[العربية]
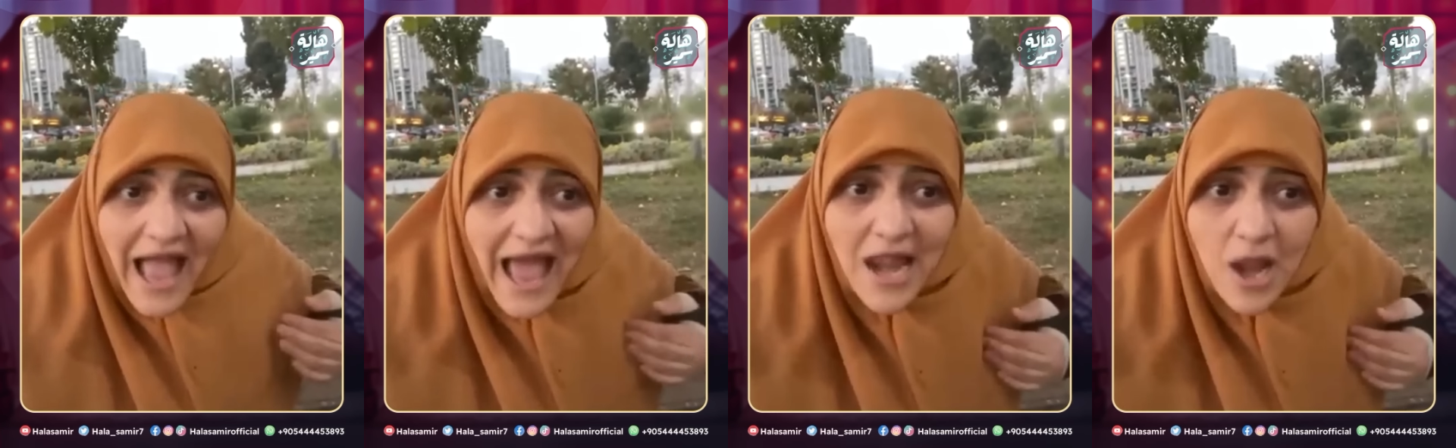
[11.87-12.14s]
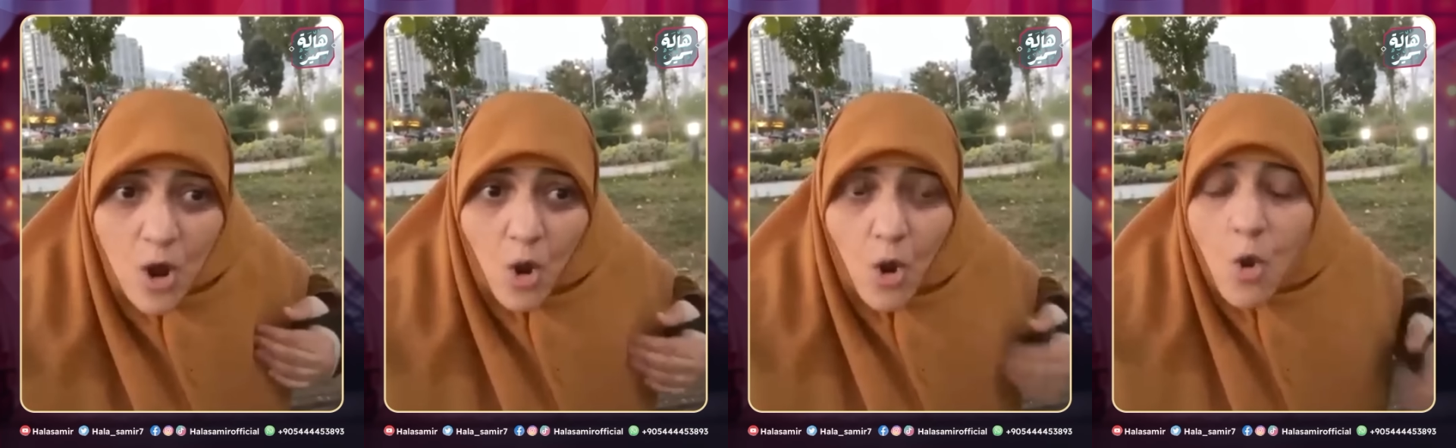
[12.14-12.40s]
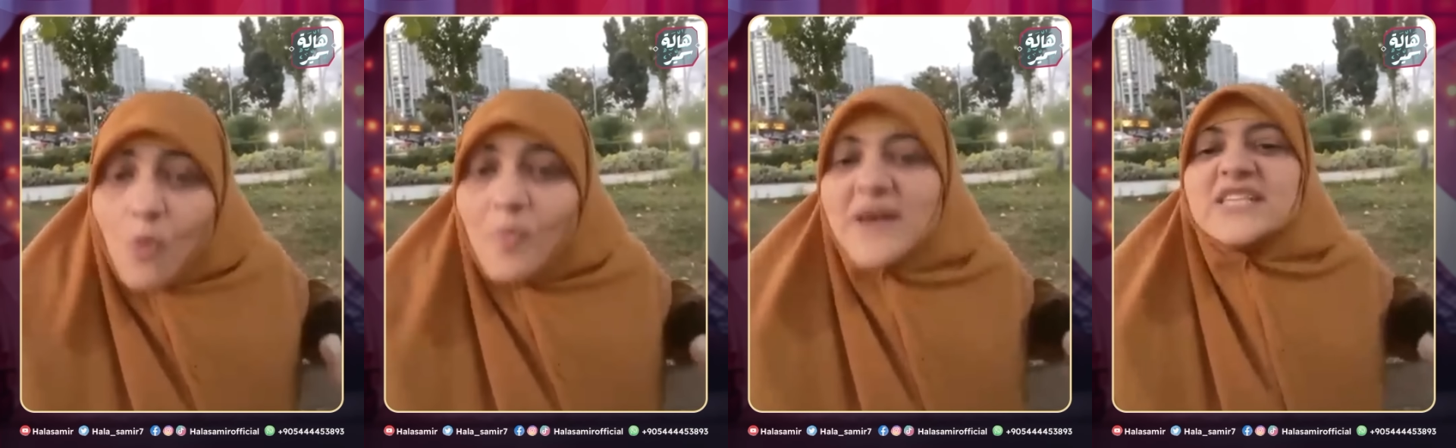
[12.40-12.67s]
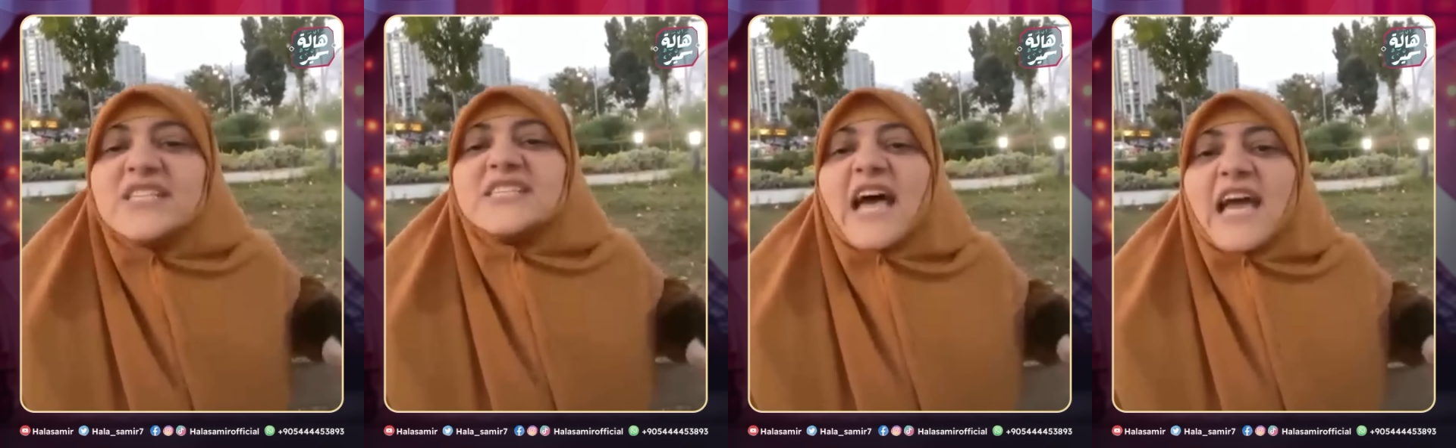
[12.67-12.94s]
حله
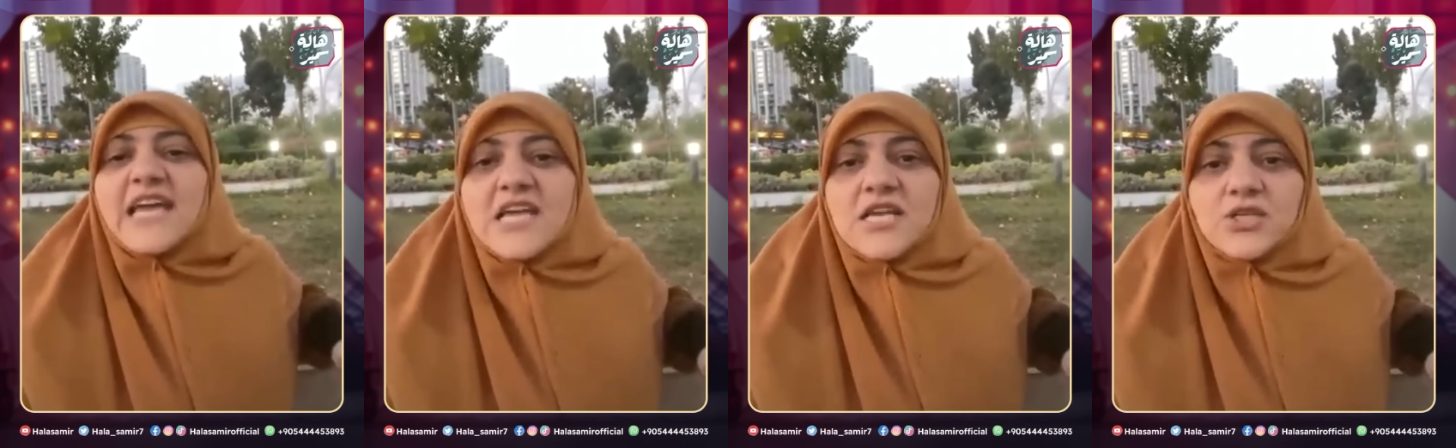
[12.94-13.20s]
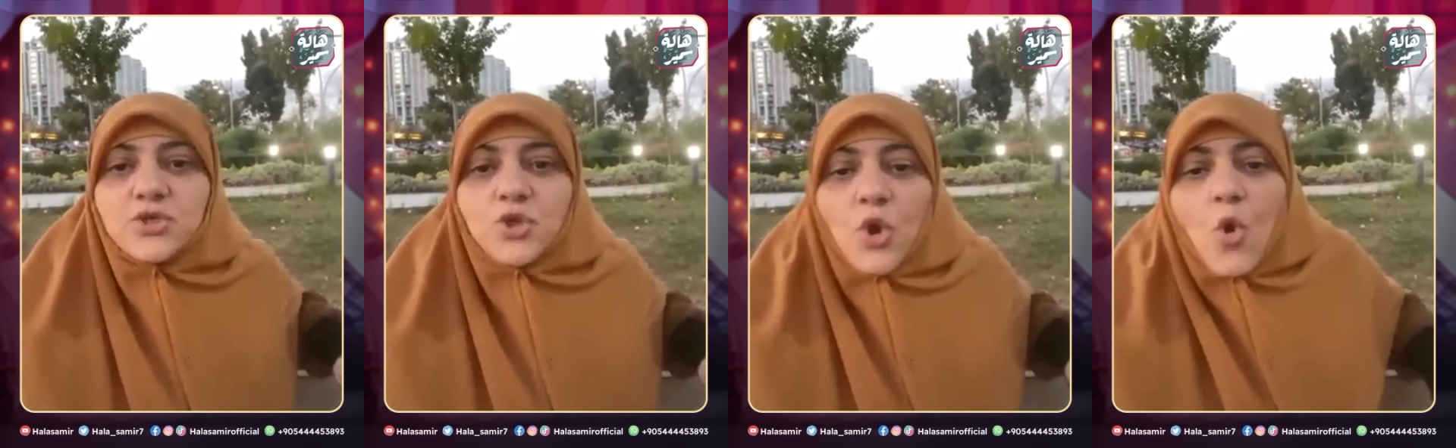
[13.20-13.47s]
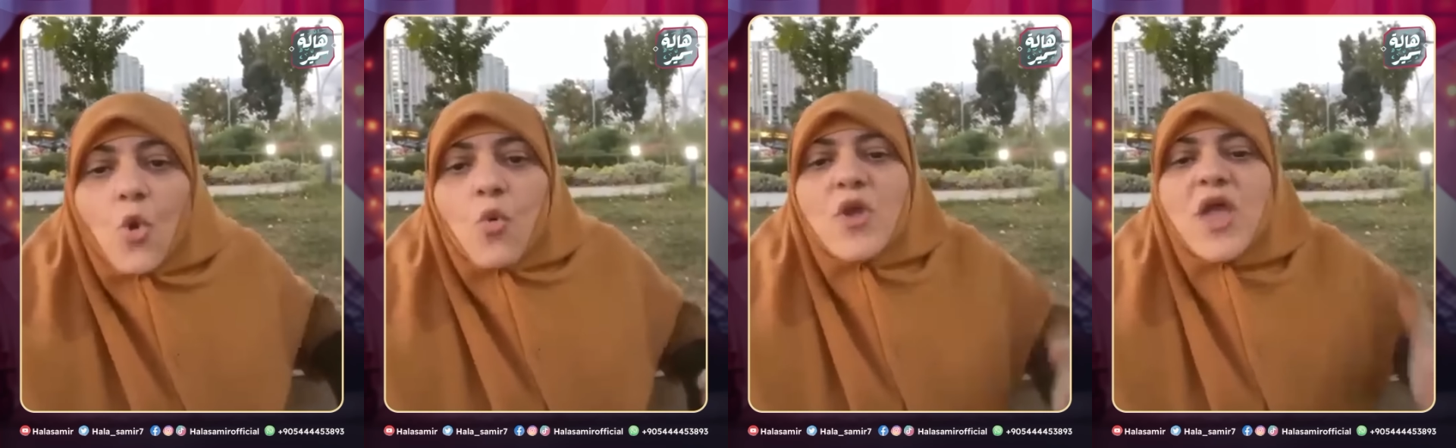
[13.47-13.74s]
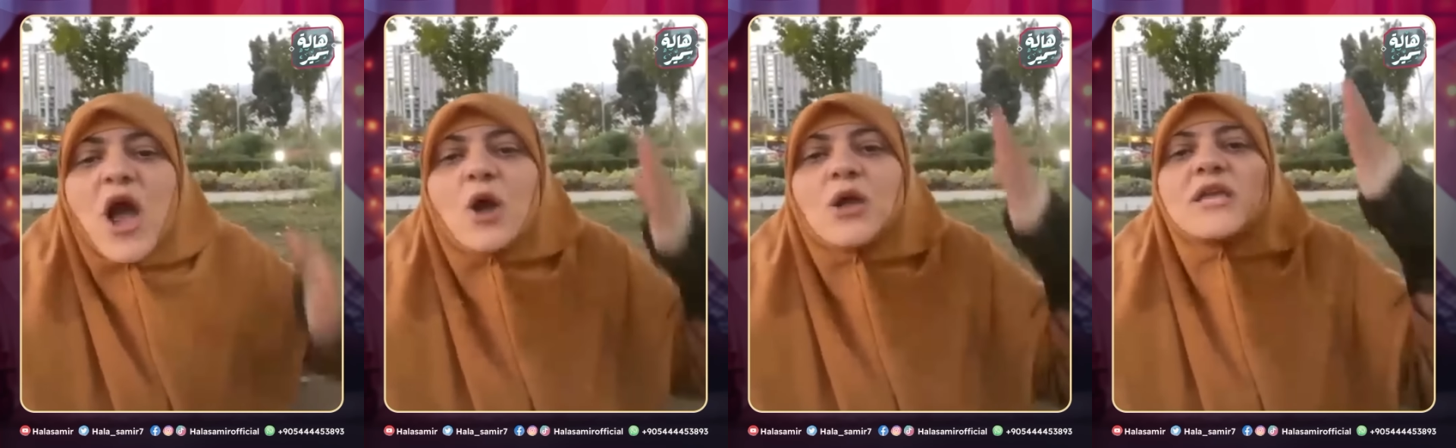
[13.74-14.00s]
وما نستحيش
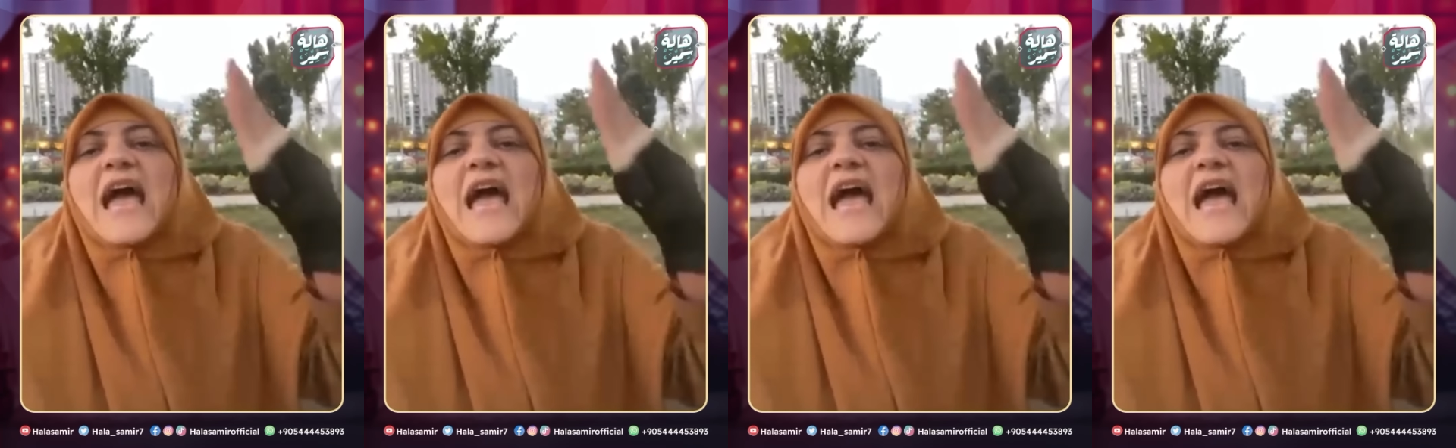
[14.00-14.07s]
ويا